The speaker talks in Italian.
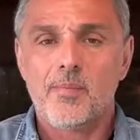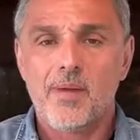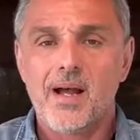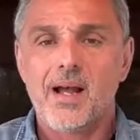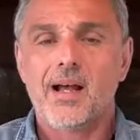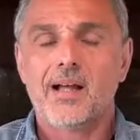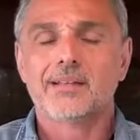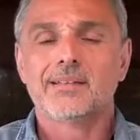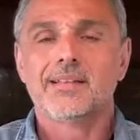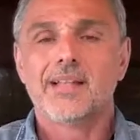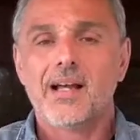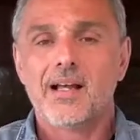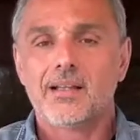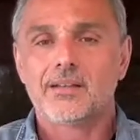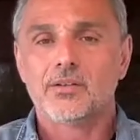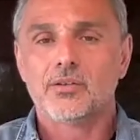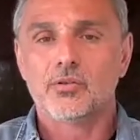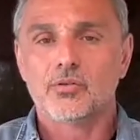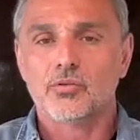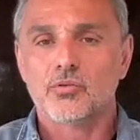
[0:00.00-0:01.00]
ma
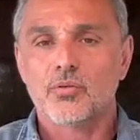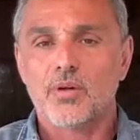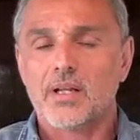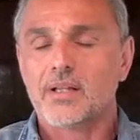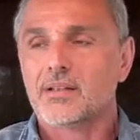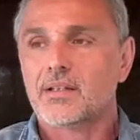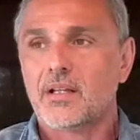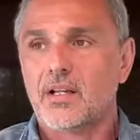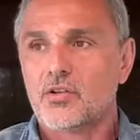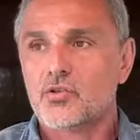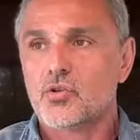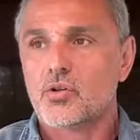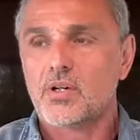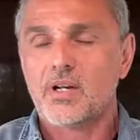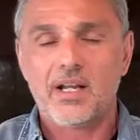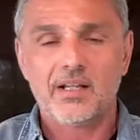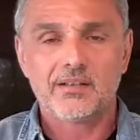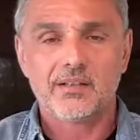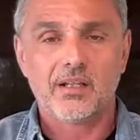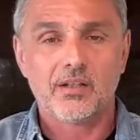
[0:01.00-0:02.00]
andando durante la
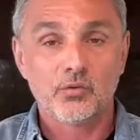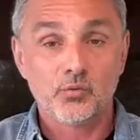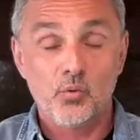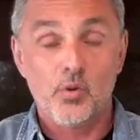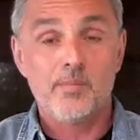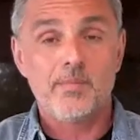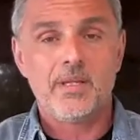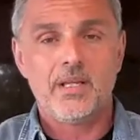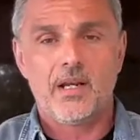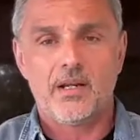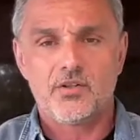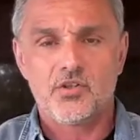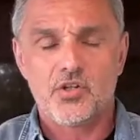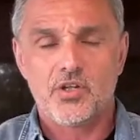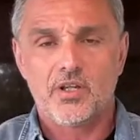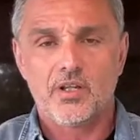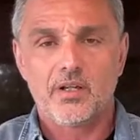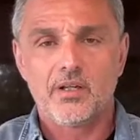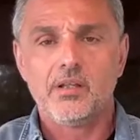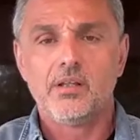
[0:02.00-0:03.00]
giornata a 2000
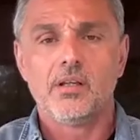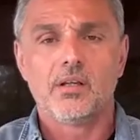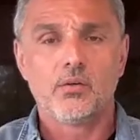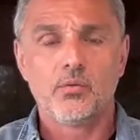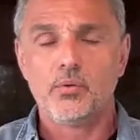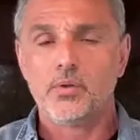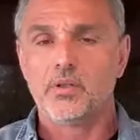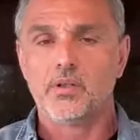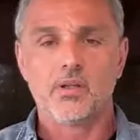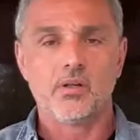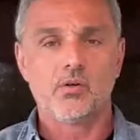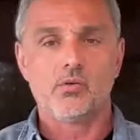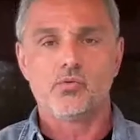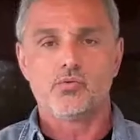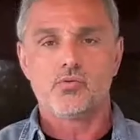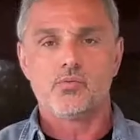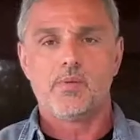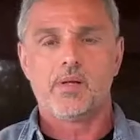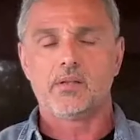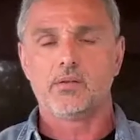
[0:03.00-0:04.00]
giri e quindi
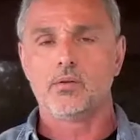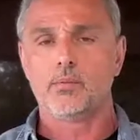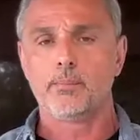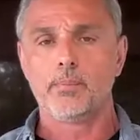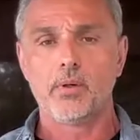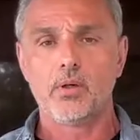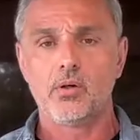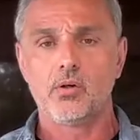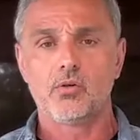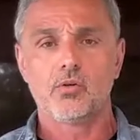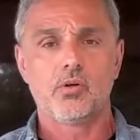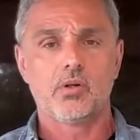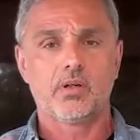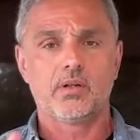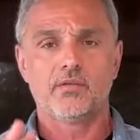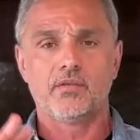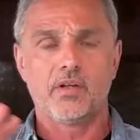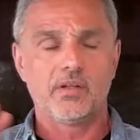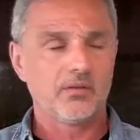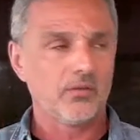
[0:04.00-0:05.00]
consumando poco,
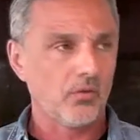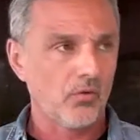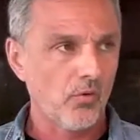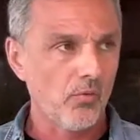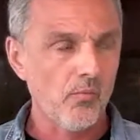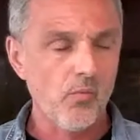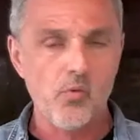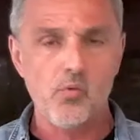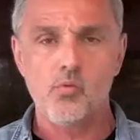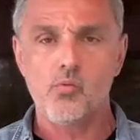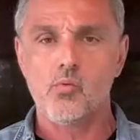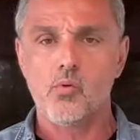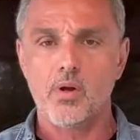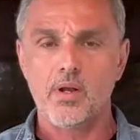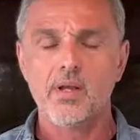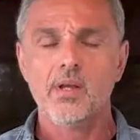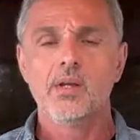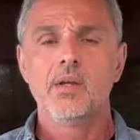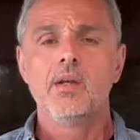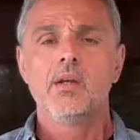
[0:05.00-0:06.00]
arrivando comunque